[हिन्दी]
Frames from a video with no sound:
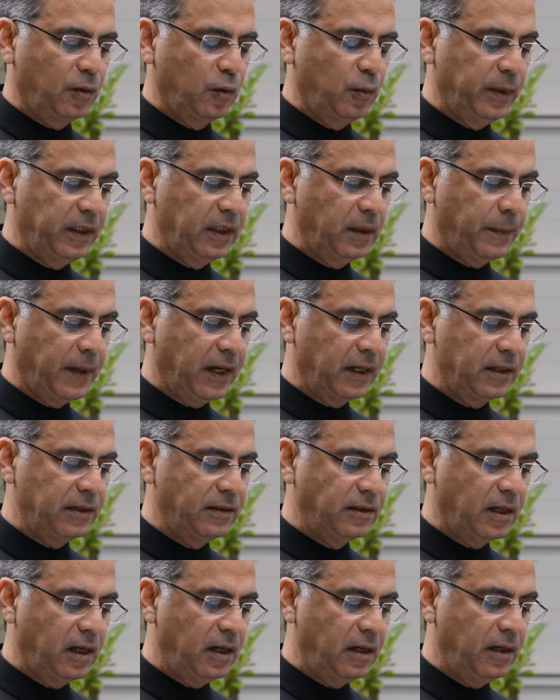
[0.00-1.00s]

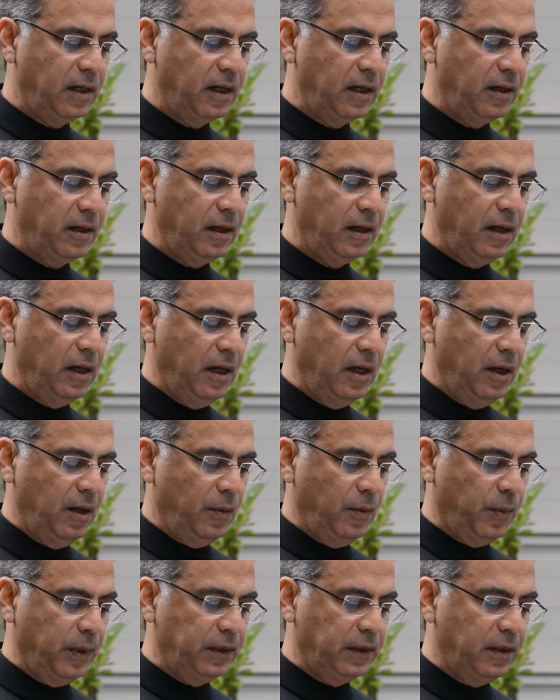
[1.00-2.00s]
पाकिस्तान ने
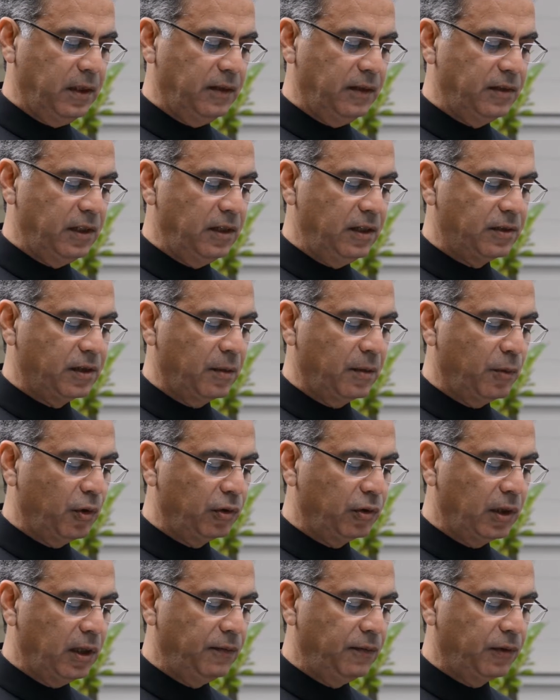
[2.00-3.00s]
वतन अज़ीज़ के
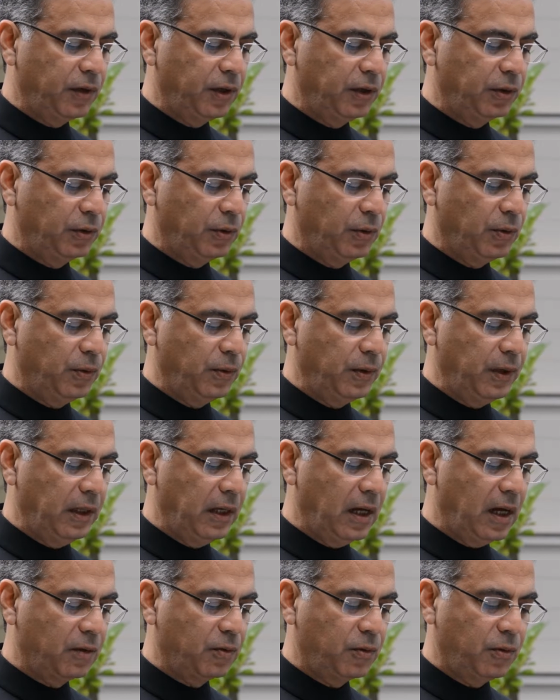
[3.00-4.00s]
मुख्तलिफ़ ख़ों
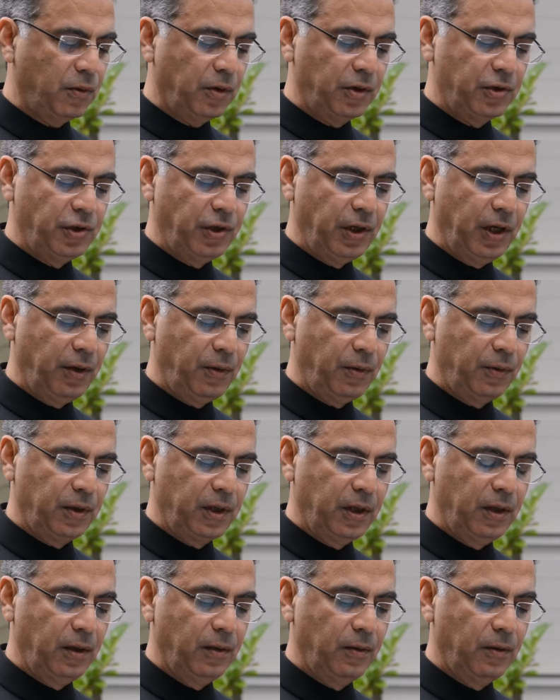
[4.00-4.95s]
इलाकों और शहरों की